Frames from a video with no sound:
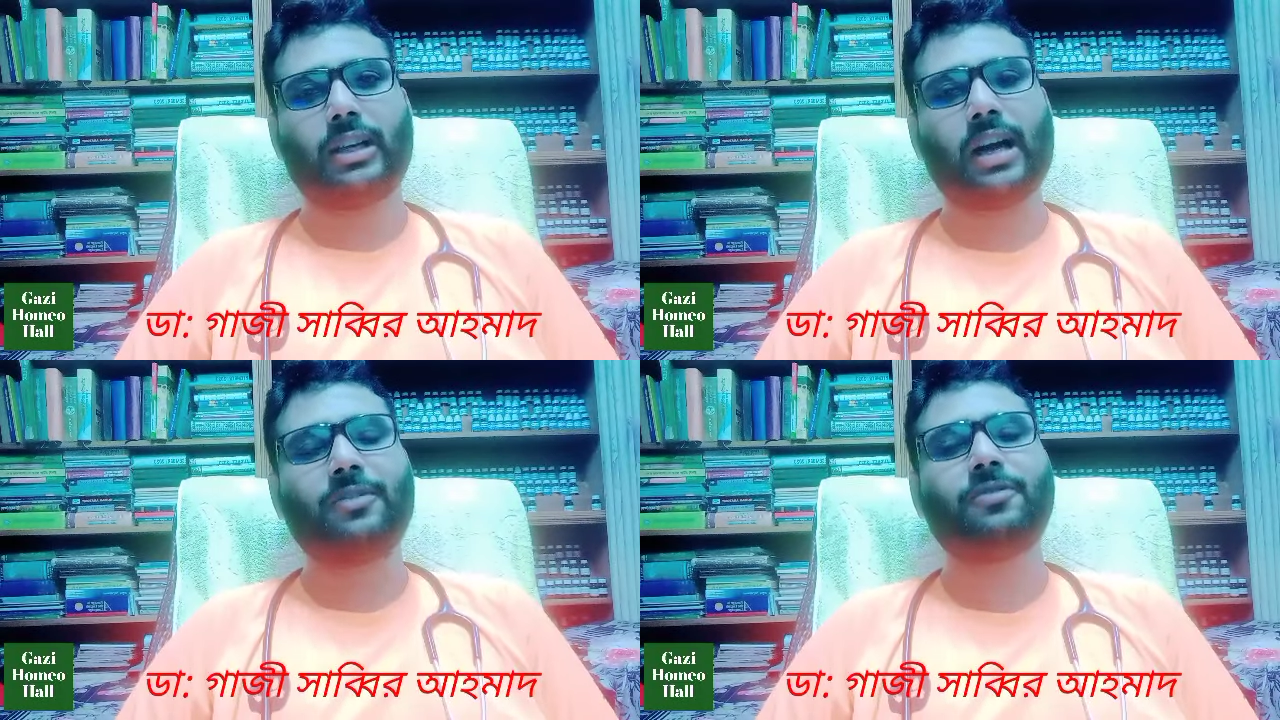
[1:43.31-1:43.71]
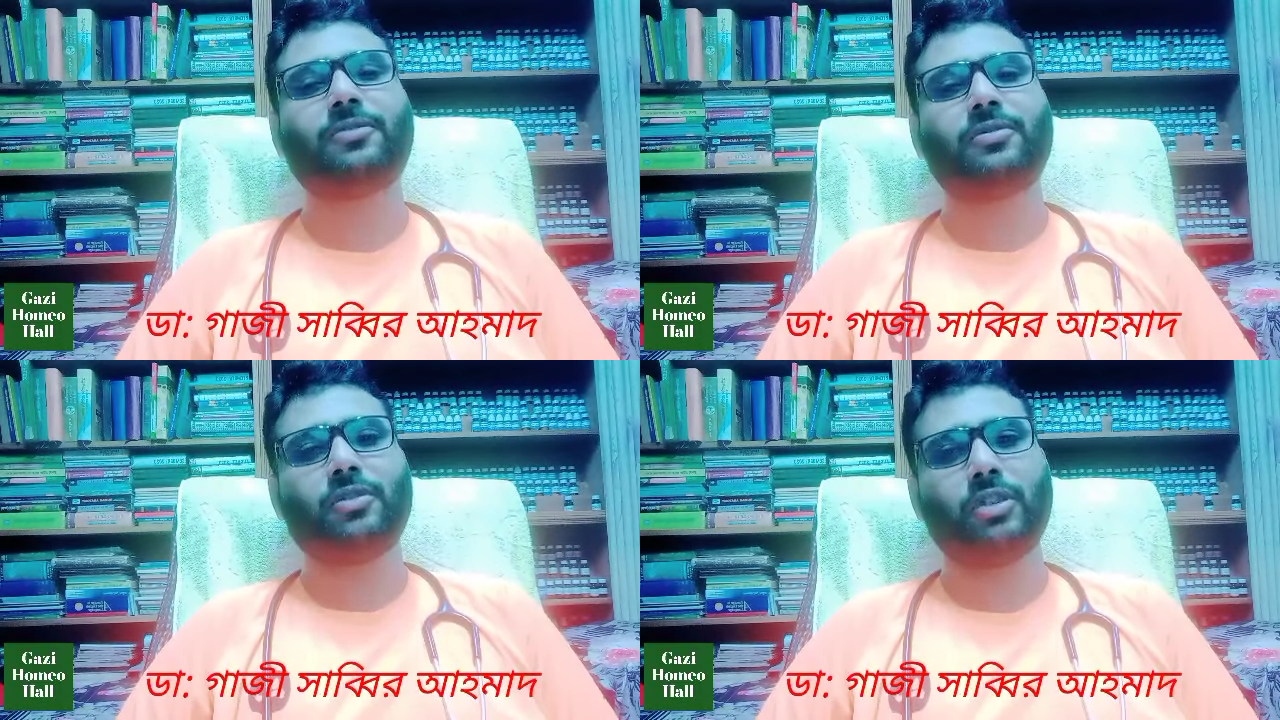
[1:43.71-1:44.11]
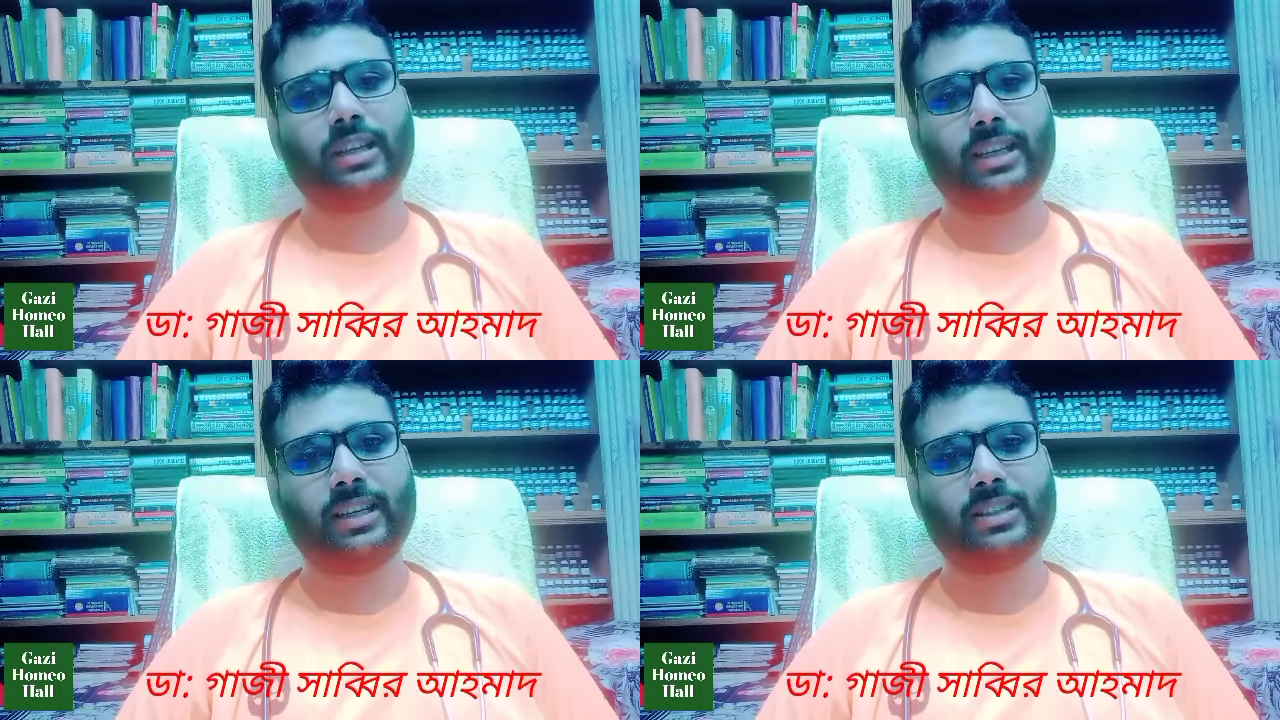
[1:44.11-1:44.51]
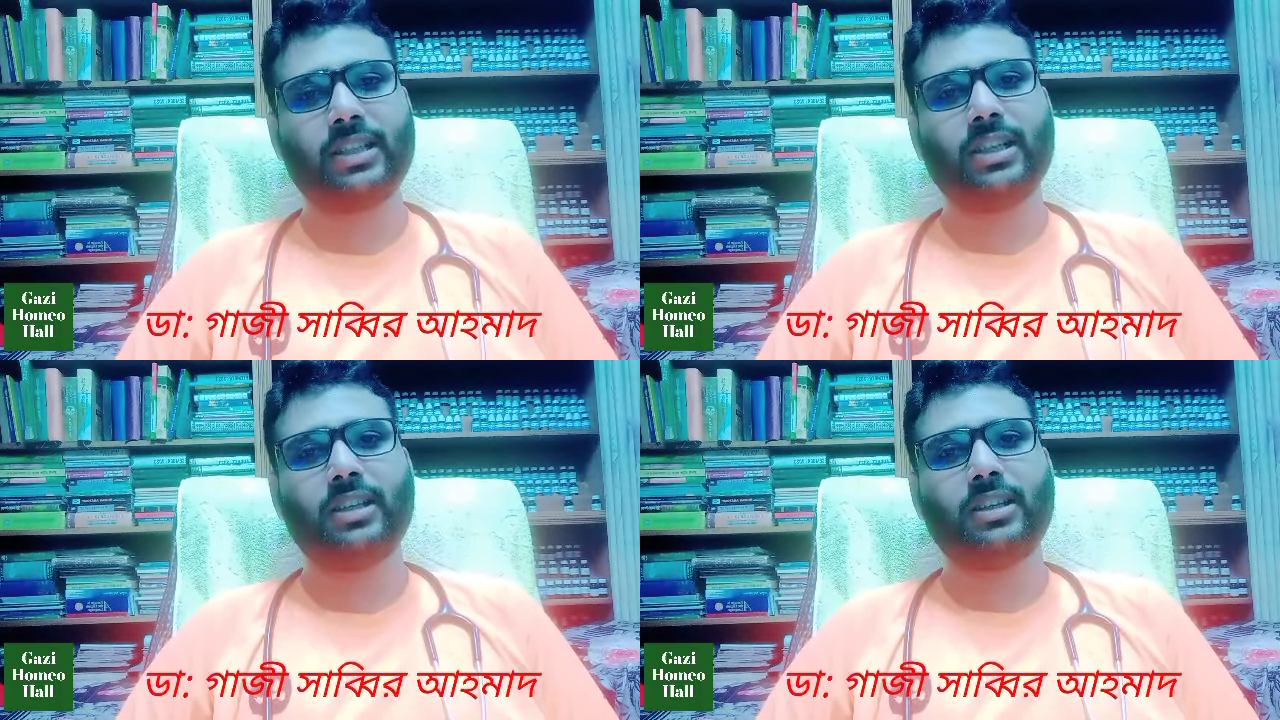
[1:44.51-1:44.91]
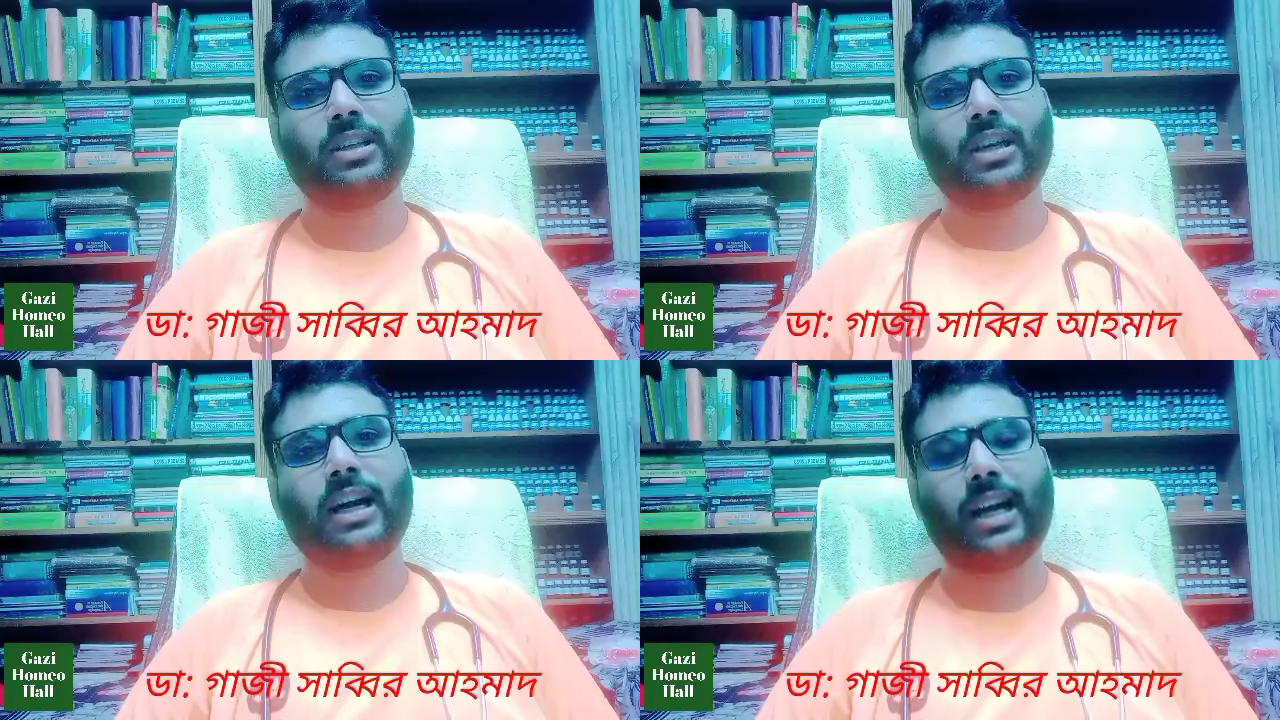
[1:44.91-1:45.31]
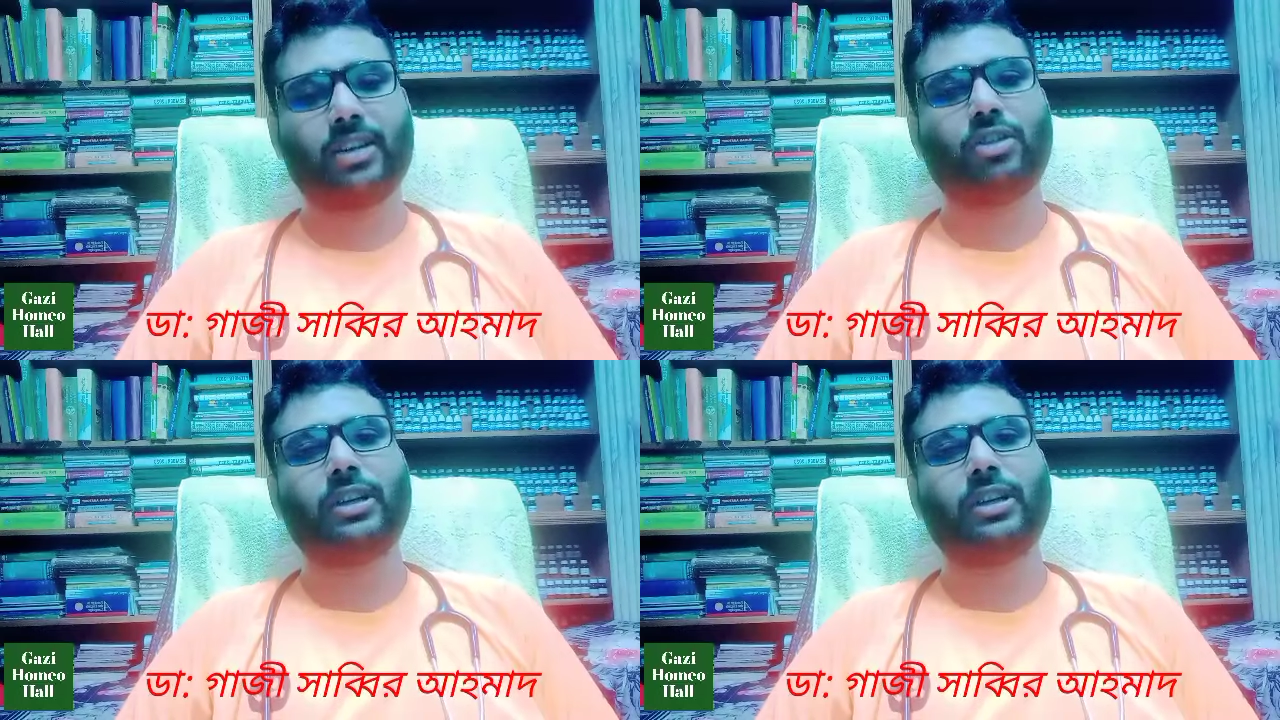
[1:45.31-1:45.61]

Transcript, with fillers: রাফ হয়ে গিয়েছে হার্ড